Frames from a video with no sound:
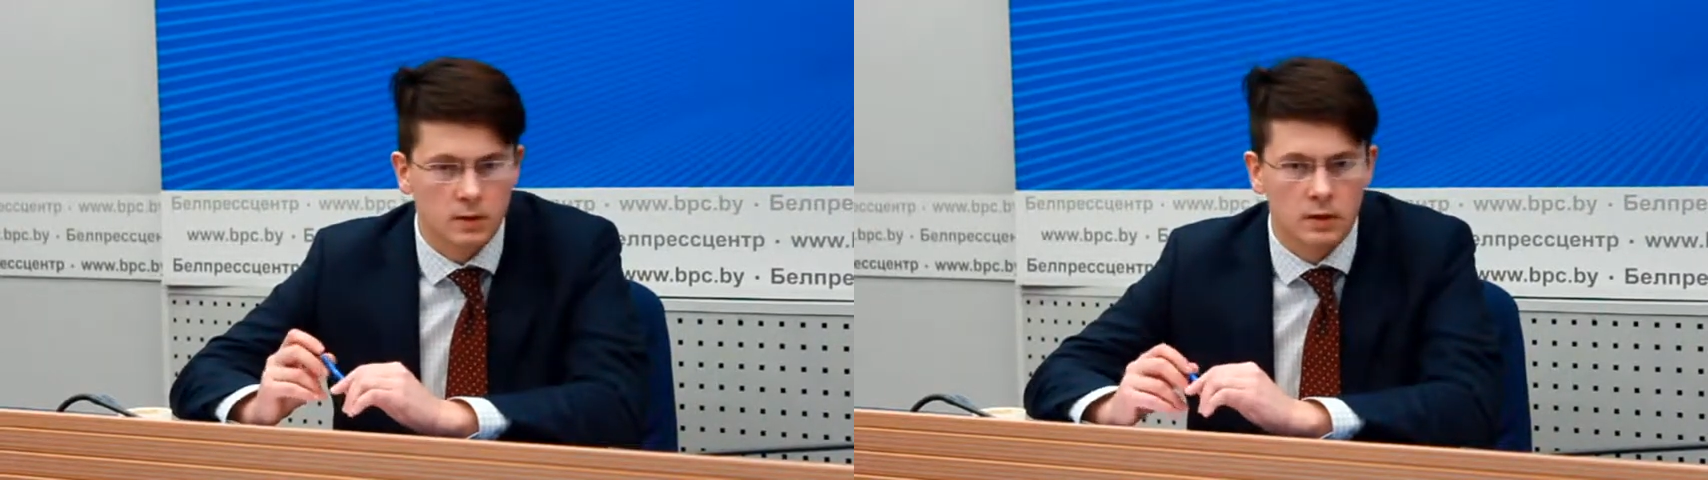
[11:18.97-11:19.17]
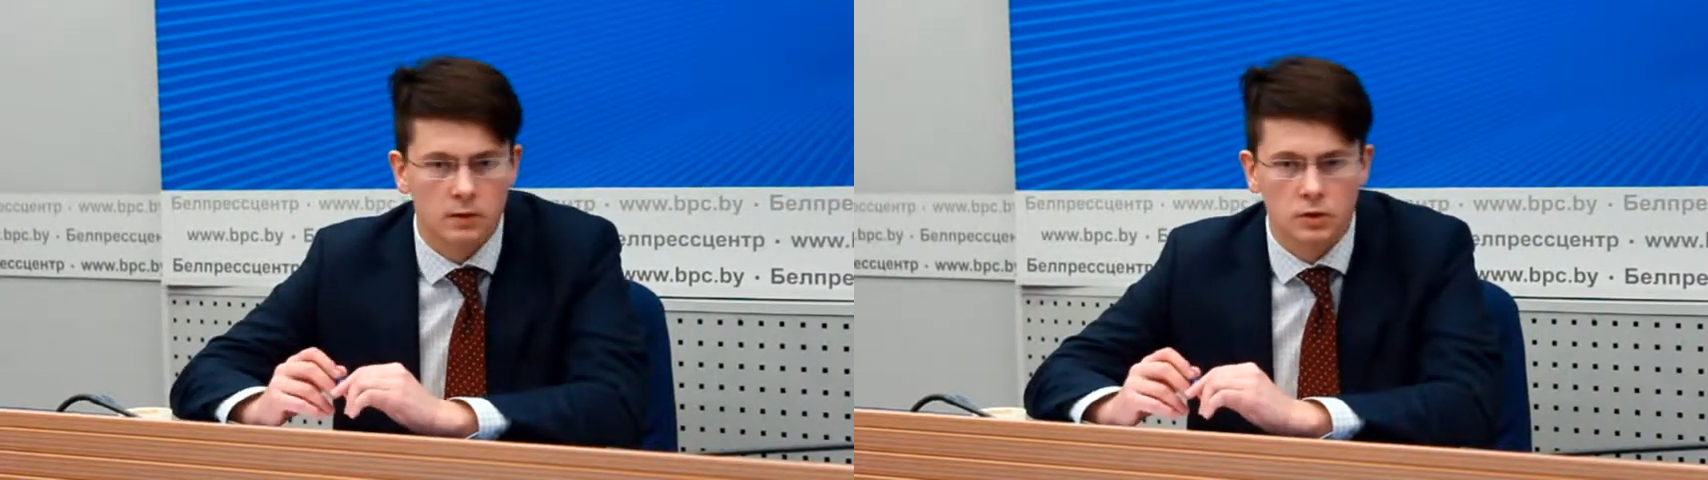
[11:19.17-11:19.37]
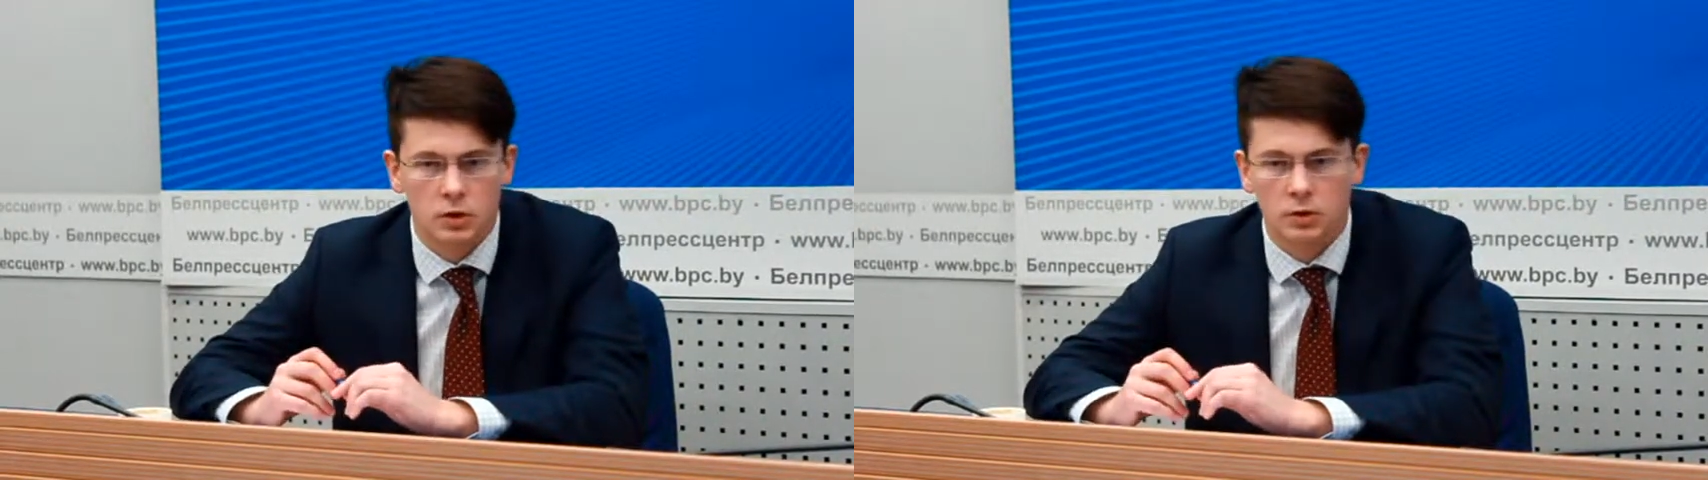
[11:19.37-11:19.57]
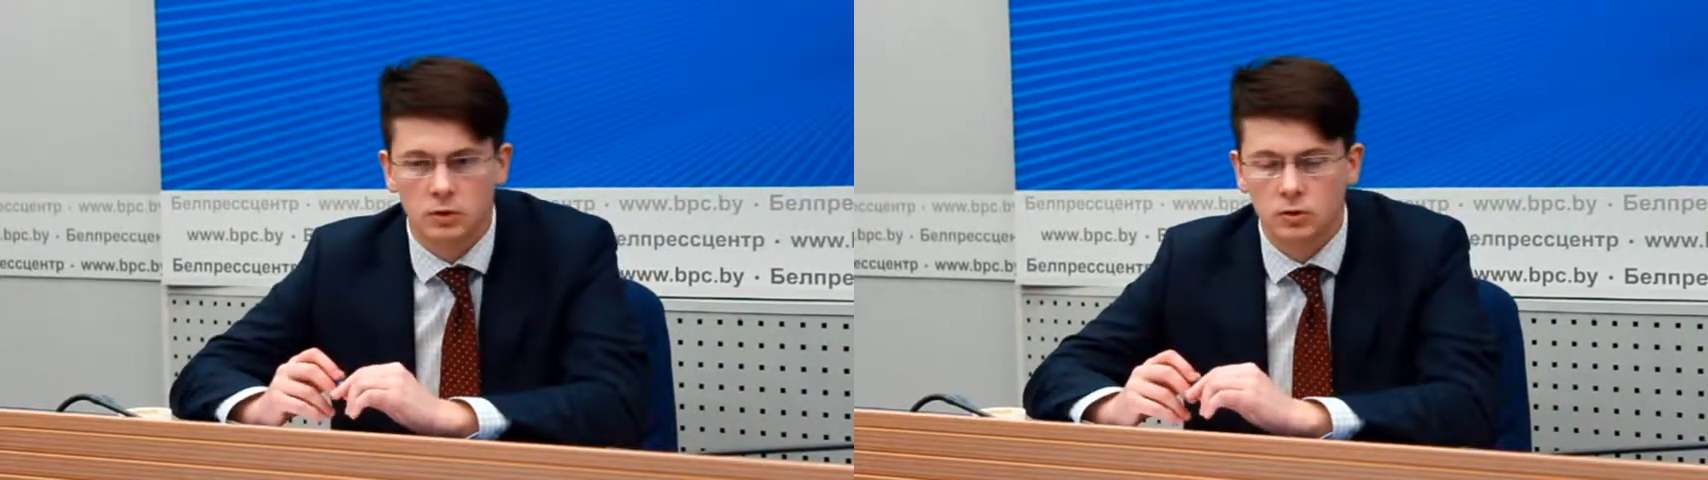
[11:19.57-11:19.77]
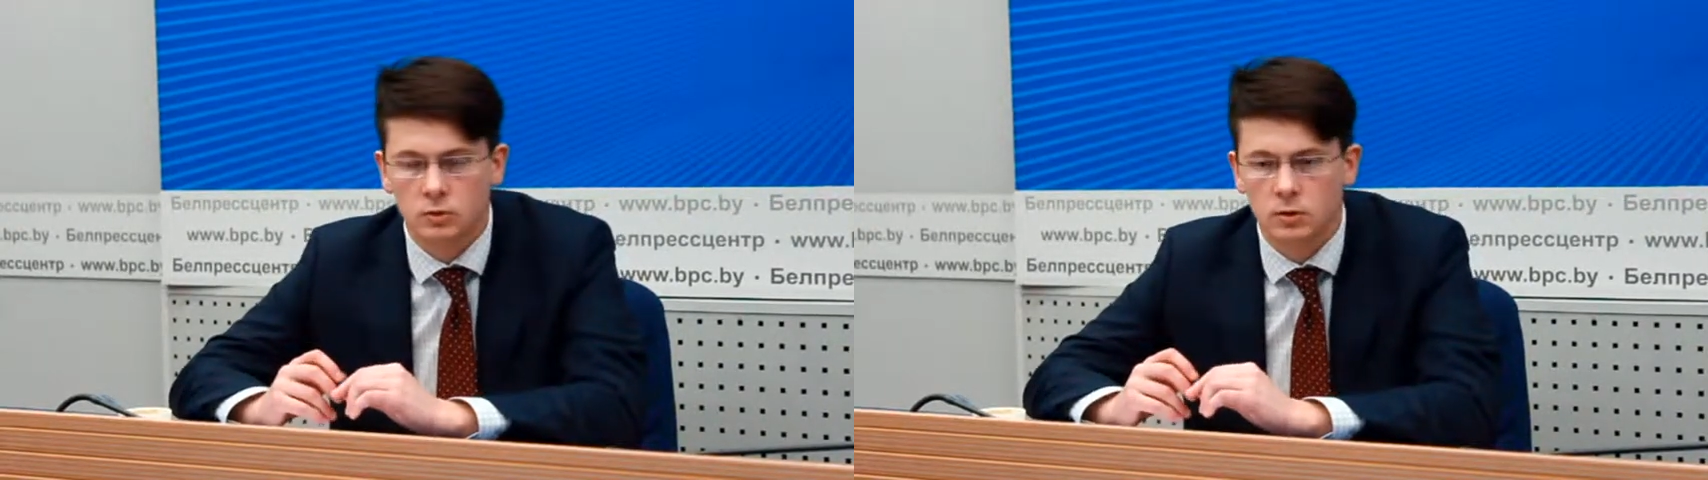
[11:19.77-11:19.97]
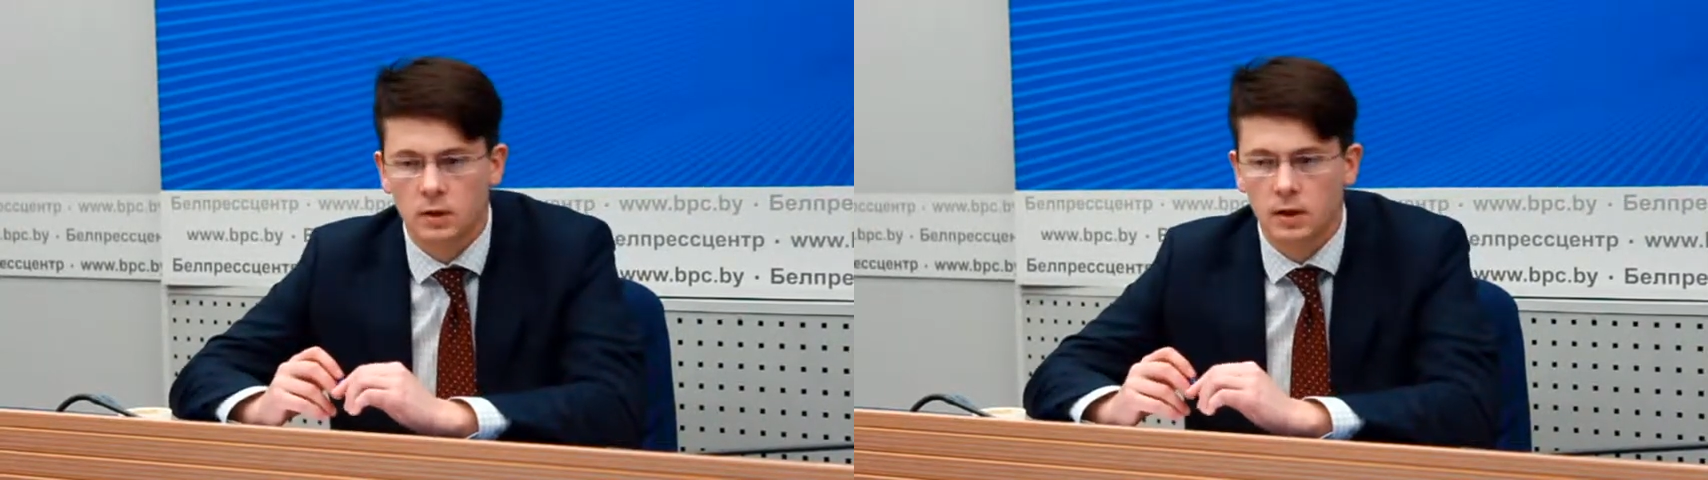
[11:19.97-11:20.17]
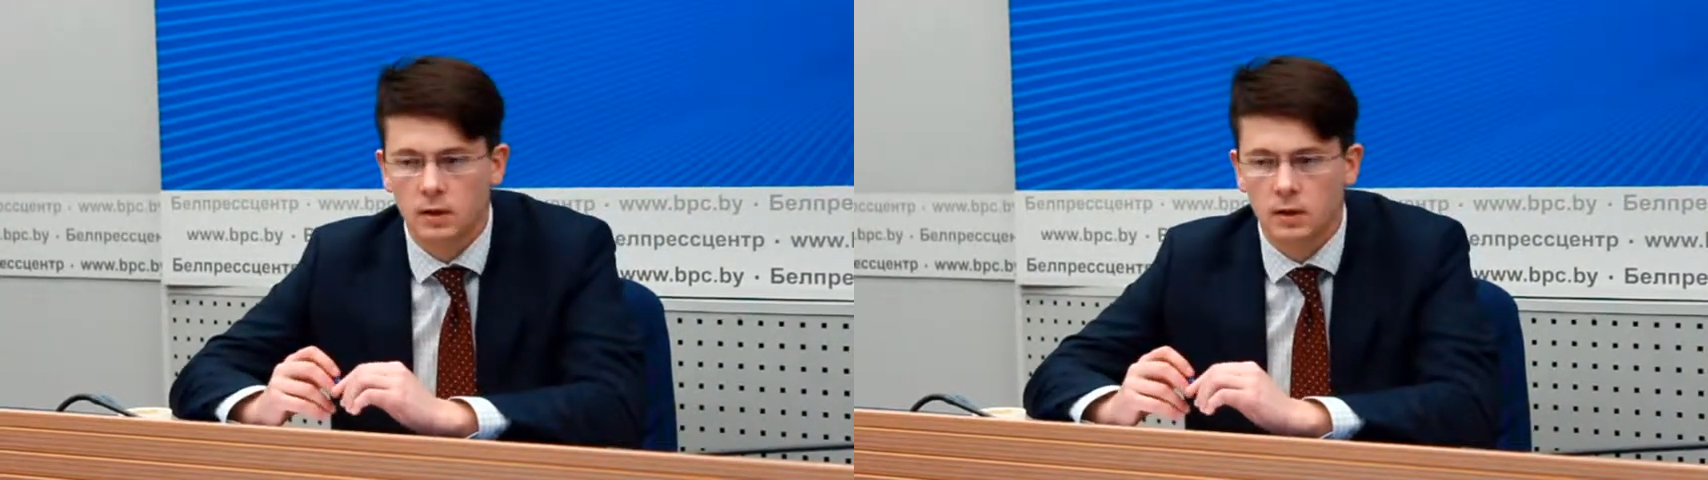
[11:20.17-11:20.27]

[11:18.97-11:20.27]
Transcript: Таких вещей должно быть,